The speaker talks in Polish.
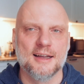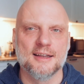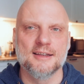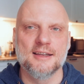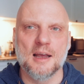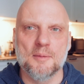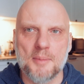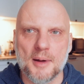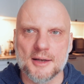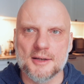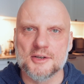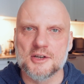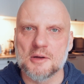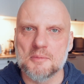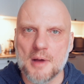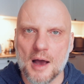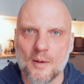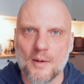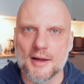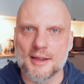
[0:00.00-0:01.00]
nie będzie
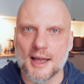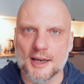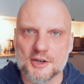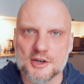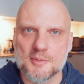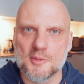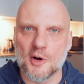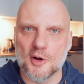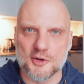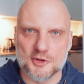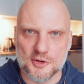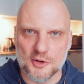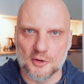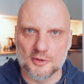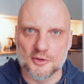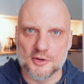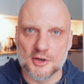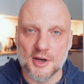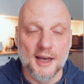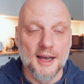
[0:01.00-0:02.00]
miała na czym
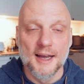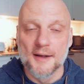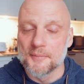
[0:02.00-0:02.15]
rosnąć.